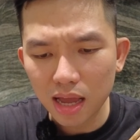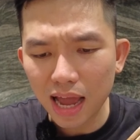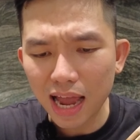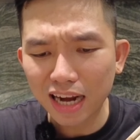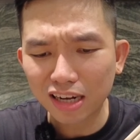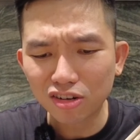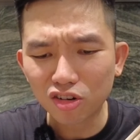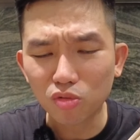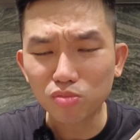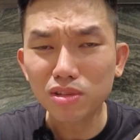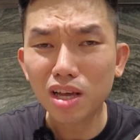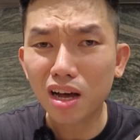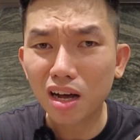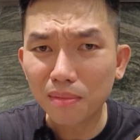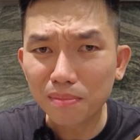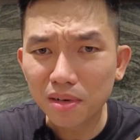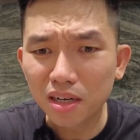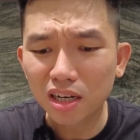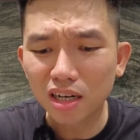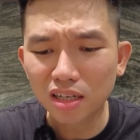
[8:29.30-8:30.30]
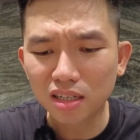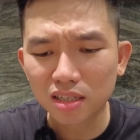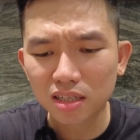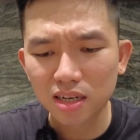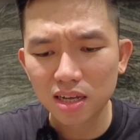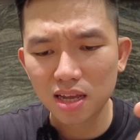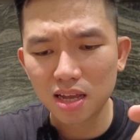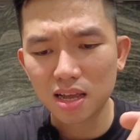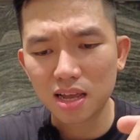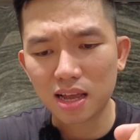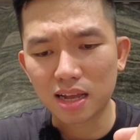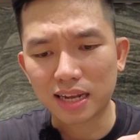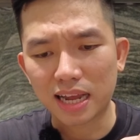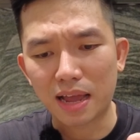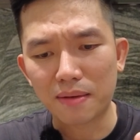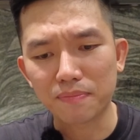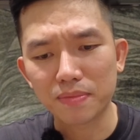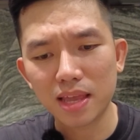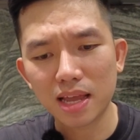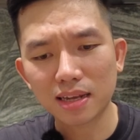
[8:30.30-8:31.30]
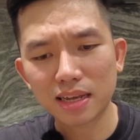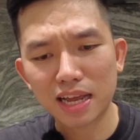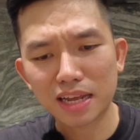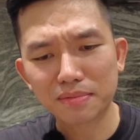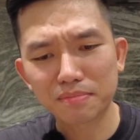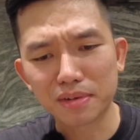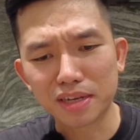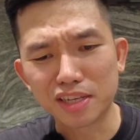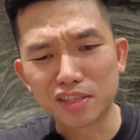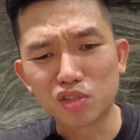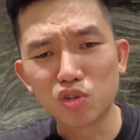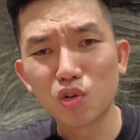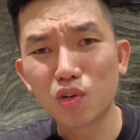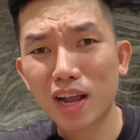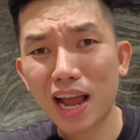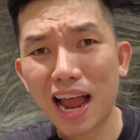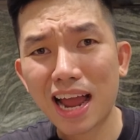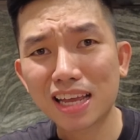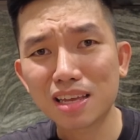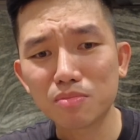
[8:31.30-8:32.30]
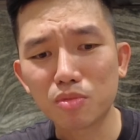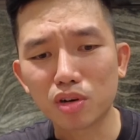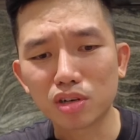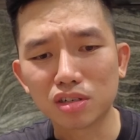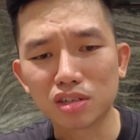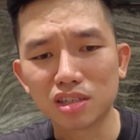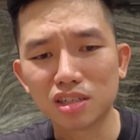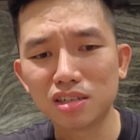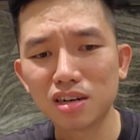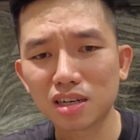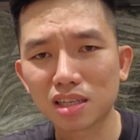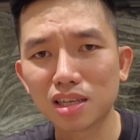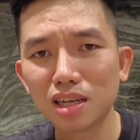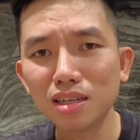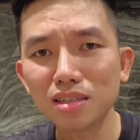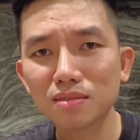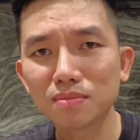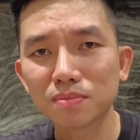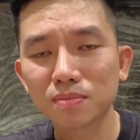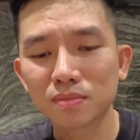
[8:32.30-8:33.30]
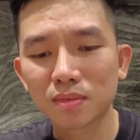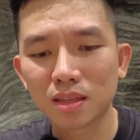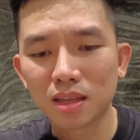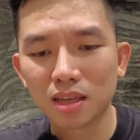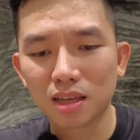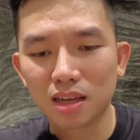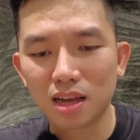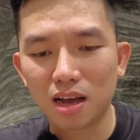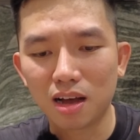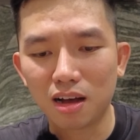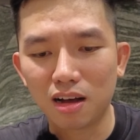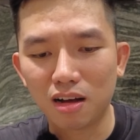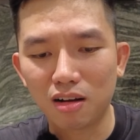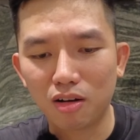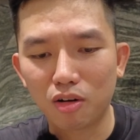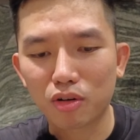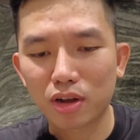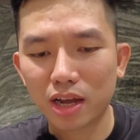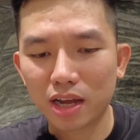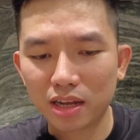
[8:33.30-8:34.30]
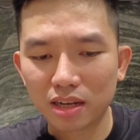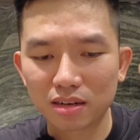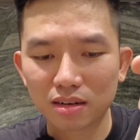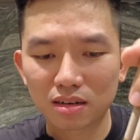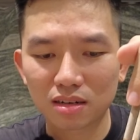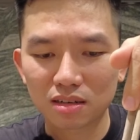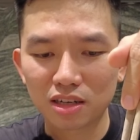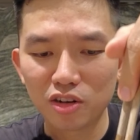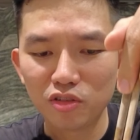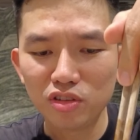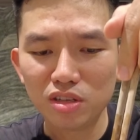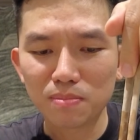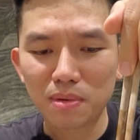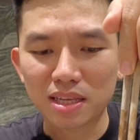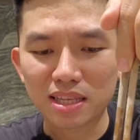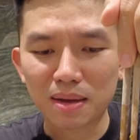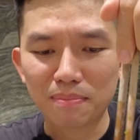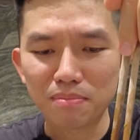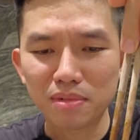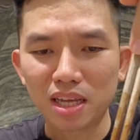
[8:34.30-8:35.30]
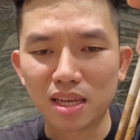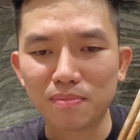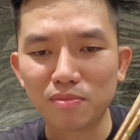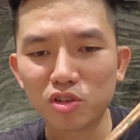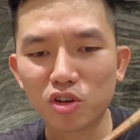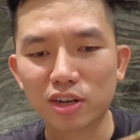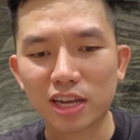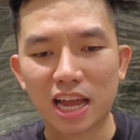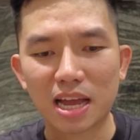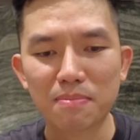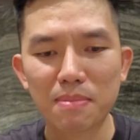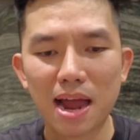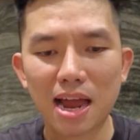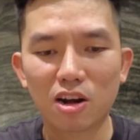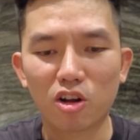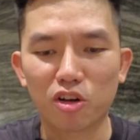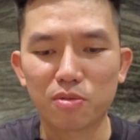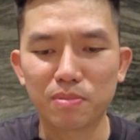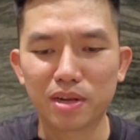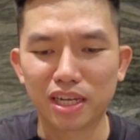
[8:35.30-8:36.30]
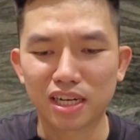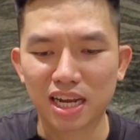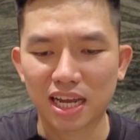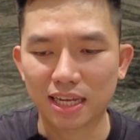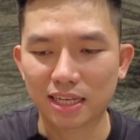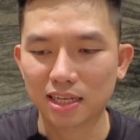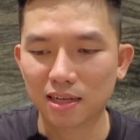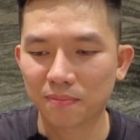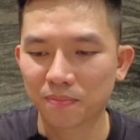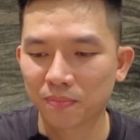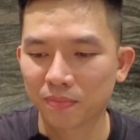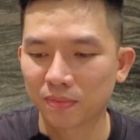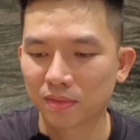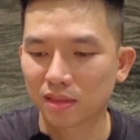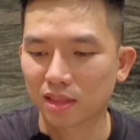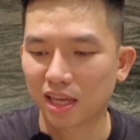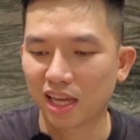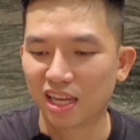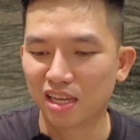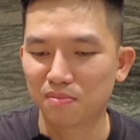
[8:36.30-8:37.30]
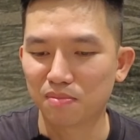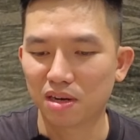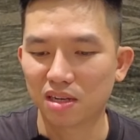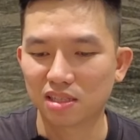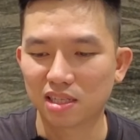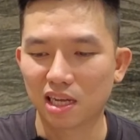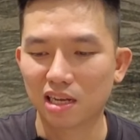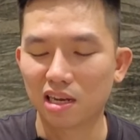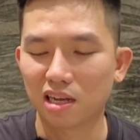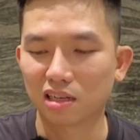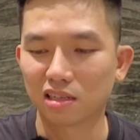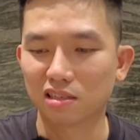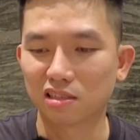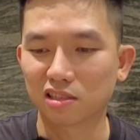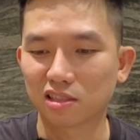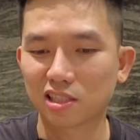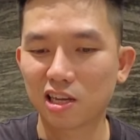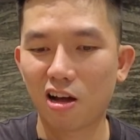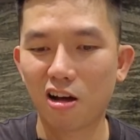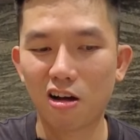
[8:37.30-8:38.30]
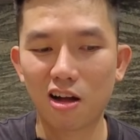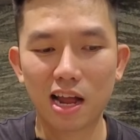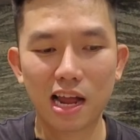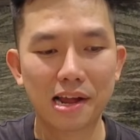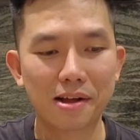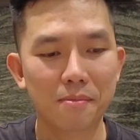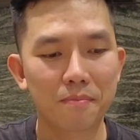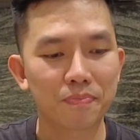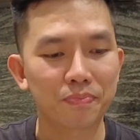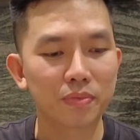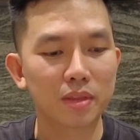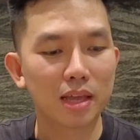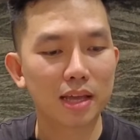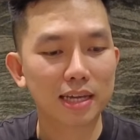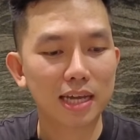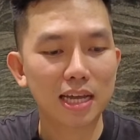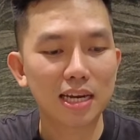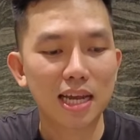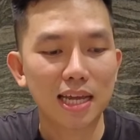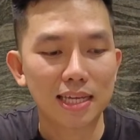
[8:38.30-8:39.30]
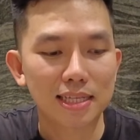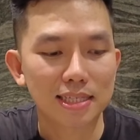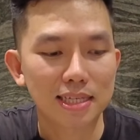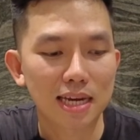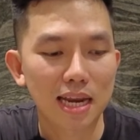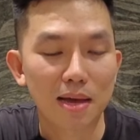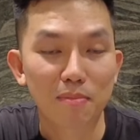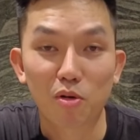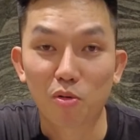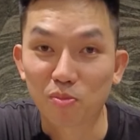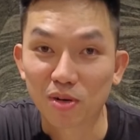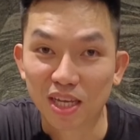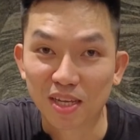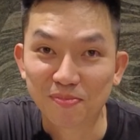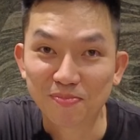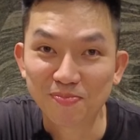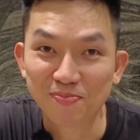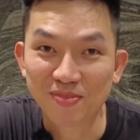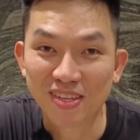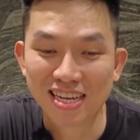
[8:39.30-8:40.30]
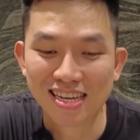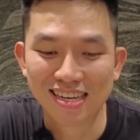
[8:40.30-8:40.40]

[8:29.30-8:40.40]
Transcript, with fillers: Ăn nó cũng thơm hơn. Cảm giác ăn mì chua cay với mọi người rất là thích. Ok, nếu như mà chấm điểm cho cả ba loại mì này á, thì mình sẽ lần lượt cho ha. Cái này sẽ là 1 điểm.